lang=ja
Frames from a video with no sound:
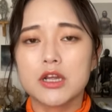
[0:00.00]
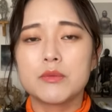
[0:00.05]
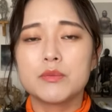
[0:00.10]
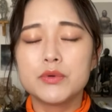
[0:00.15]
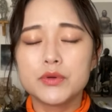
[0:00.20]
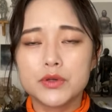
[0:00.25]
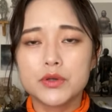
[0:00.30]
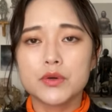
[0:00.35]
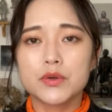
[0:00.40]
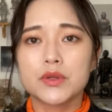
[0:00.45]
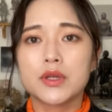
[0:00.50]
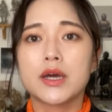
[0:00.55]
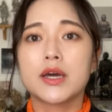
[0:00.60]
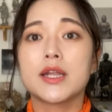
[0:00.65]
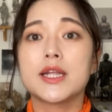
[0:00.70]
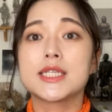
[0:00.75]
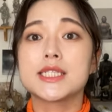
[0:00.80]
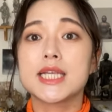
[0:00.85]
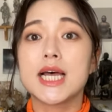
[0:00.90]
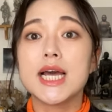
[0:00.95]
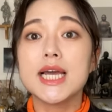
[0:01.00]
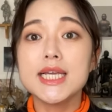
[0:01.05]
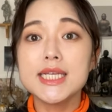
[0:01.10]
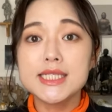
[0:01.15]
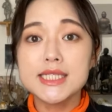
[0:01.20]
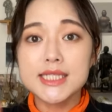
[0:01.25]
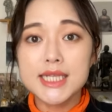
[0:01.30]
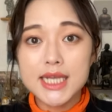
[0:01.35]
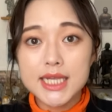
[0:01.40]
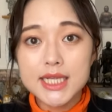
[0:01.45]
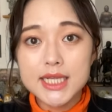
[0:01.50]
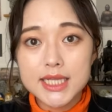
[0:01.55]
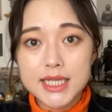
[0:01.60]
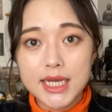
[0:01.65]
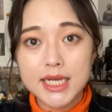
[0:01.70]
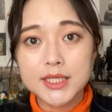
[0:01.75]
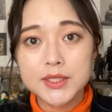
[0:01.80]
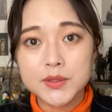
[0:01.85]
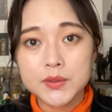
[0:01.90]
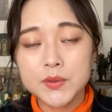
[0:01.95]
は仏教の中で最先
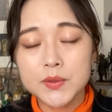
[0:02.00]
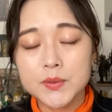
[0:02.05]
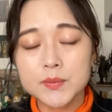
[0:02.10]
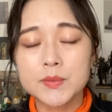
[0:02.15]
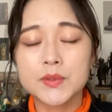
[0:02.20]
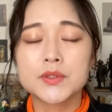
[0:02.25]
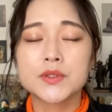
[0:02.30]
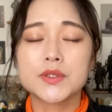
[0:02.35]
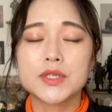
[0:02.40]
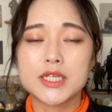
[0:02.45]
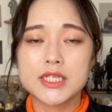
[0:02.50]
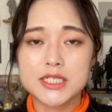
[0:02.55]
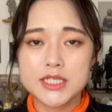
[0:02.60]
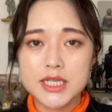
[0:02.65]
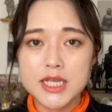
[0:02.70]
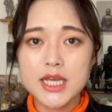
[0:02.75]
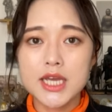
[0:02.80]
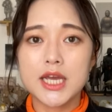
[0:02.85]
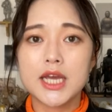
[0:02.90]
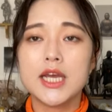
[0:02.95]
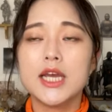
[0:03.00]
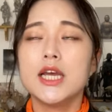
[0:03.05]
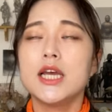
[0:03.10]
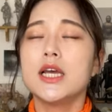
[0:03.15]
端のものでして